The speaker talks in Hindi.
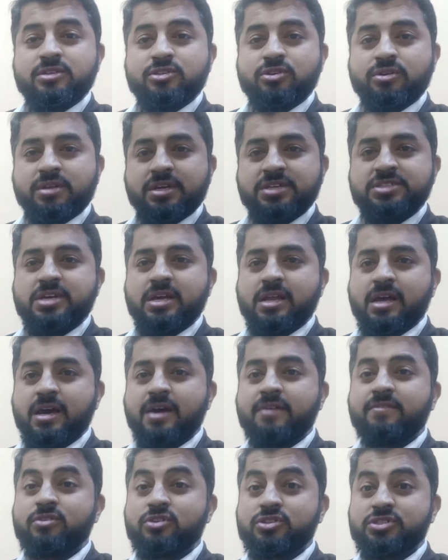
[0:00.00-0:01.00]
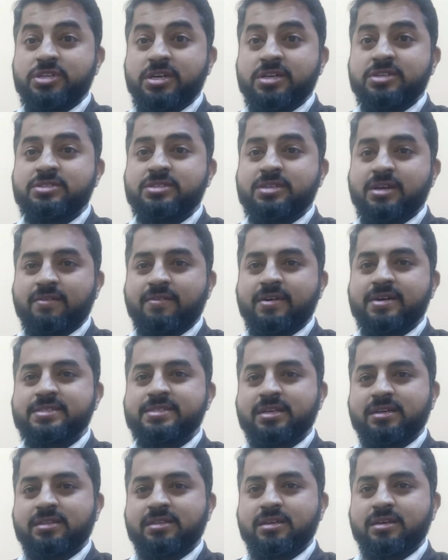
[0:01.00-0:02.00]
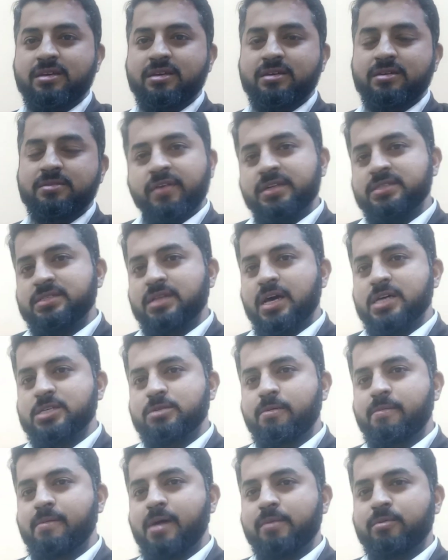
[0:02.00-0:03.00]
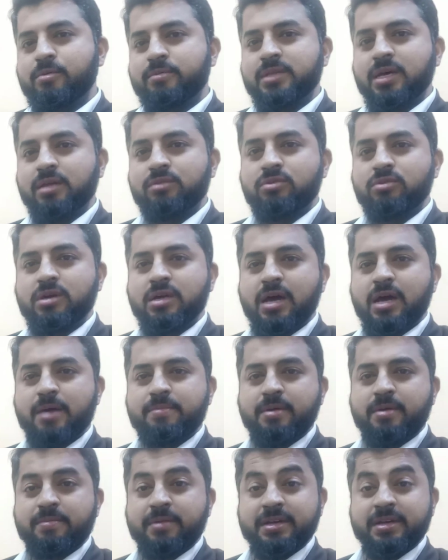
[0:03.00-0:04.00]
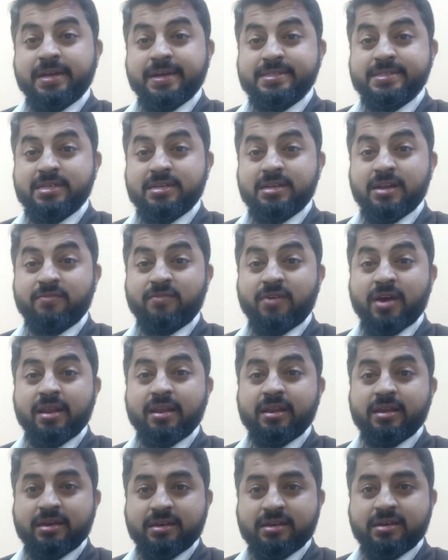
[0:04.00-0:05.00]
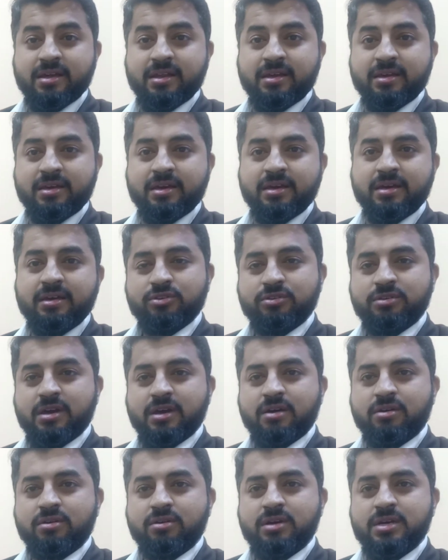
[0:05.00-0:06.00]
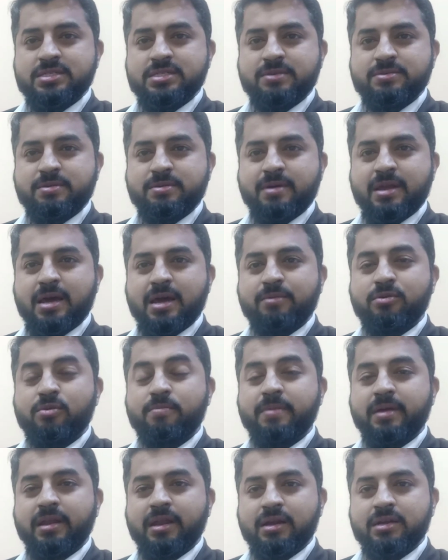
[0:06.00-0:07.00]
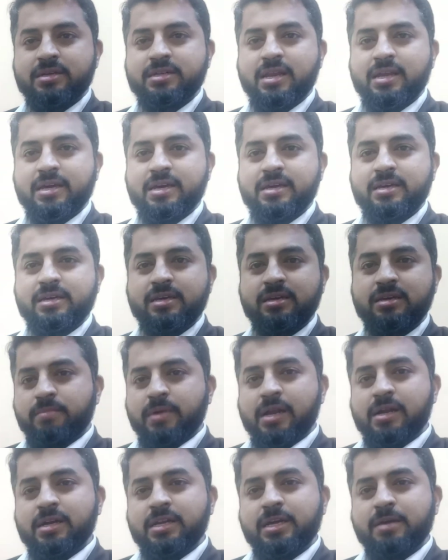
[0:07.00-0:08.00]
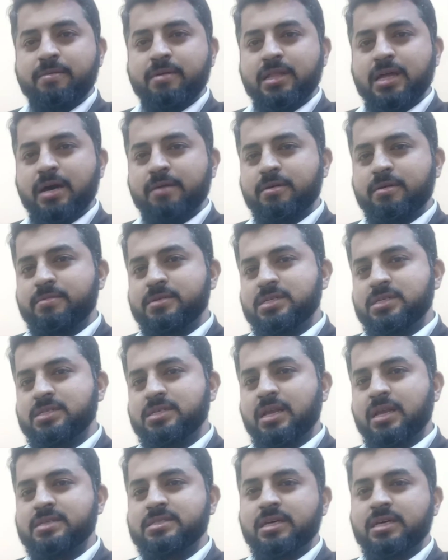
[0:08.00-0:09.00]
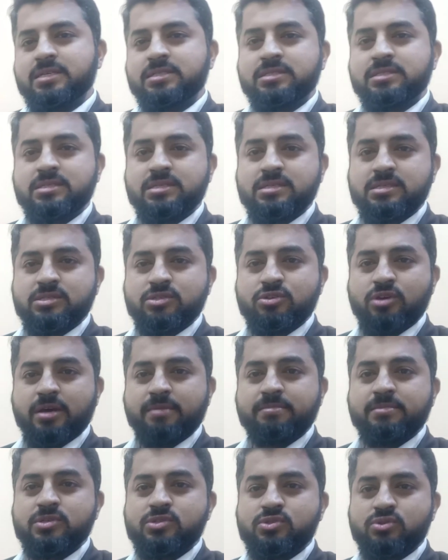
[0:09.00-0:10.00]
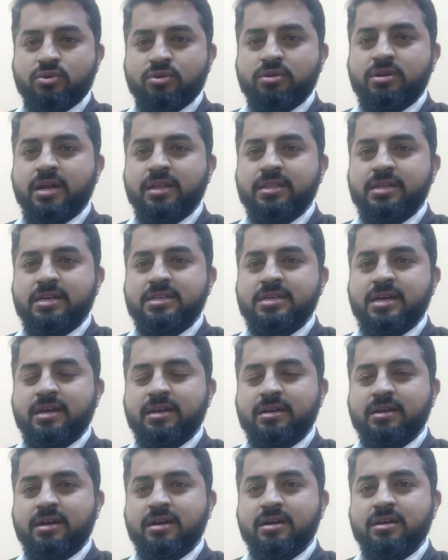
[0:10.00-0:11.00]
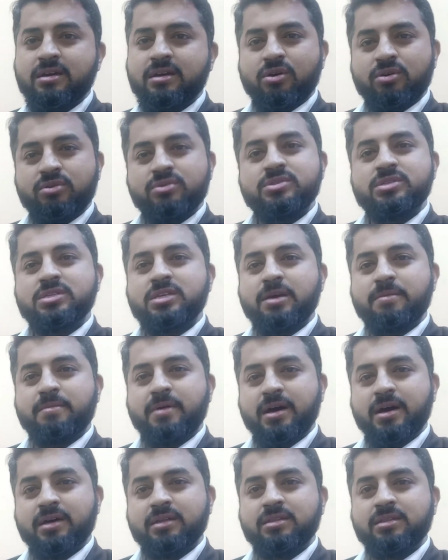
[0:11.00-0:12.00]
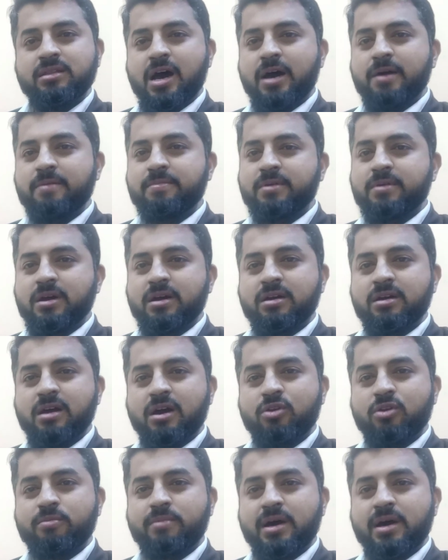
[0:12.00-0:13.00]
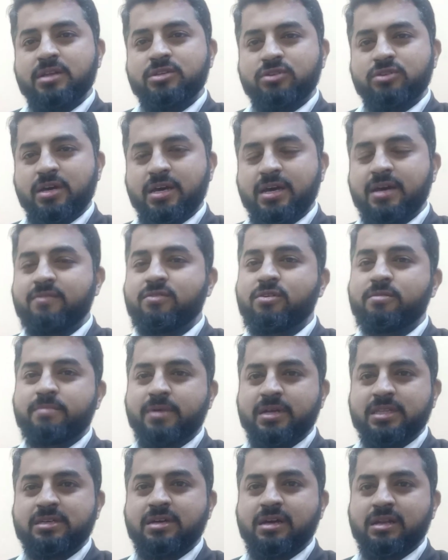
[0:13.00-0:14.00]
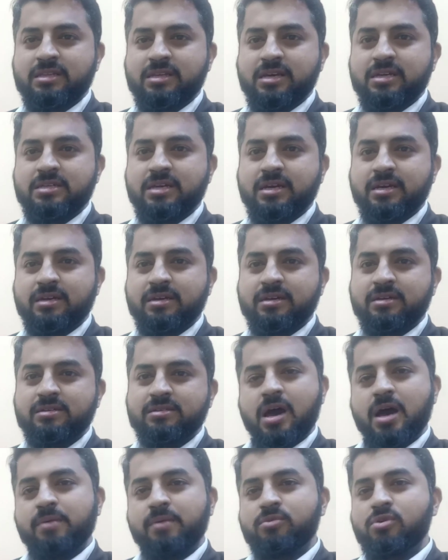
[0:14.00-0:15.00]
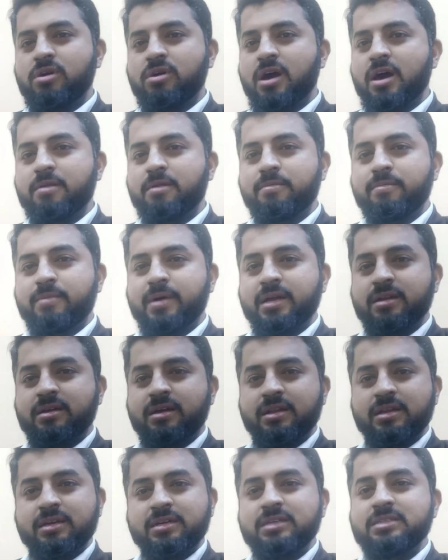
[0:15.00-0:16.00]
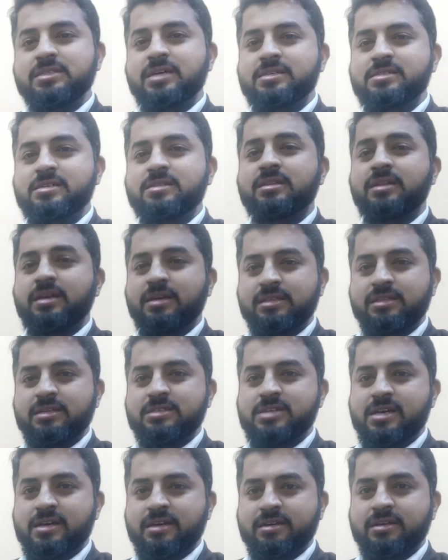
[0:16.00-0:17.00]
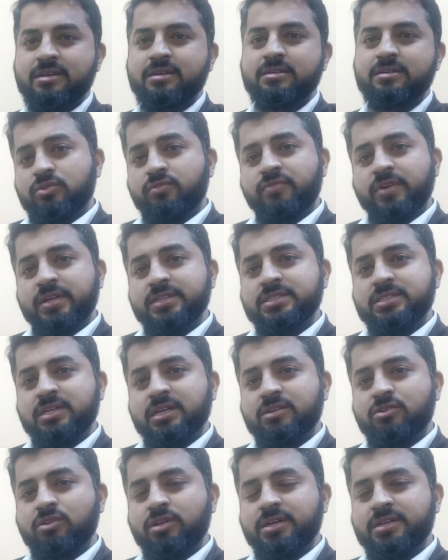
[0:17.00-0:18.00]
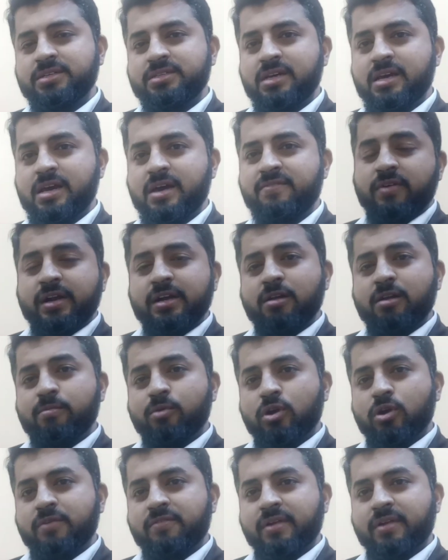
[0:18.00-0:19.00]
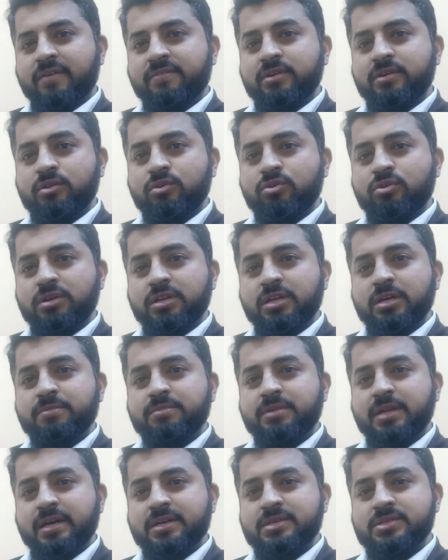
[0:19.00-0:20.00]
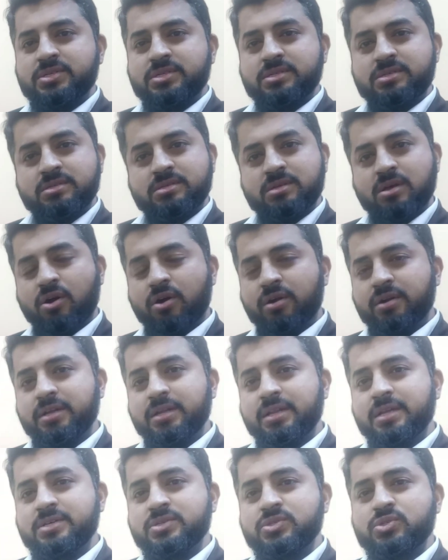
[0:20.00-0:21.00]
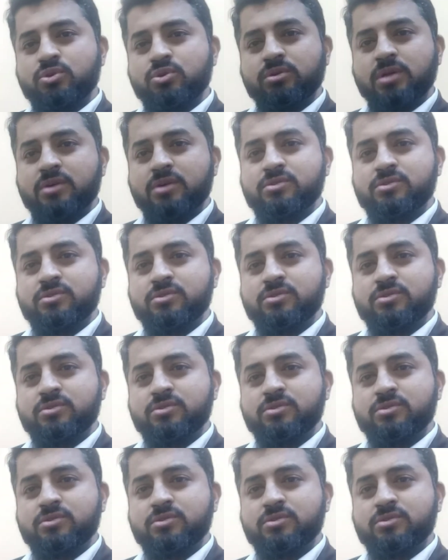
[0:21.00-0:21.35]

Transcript: जो नेचर है वो चेंज करवा सकते हैं फ्रेंड्स लास्ट में मैं आपको बता दूं अगर आप अपनी टैक्स रिटर्न फाइल नहीं करेंगे तो क्या होगा सबसे पहले आपको पेनल्टी लगेगी पेनल्टी के बाद आपका बिजनेस लाइसेंस जो है मनसूख कर दिया जाएगा और उसके बाद आपका कारोबार जो है वो बंद कर दिया जाएगा आपको कारोबार करने की इजाजत नहीं दी जाएगी तो फ्रेंड्स कंक्लूजन ये है फेडरल बोर्ड ऑफ रेवेन्यू इनकम टैक्स ऑर्डिनेंस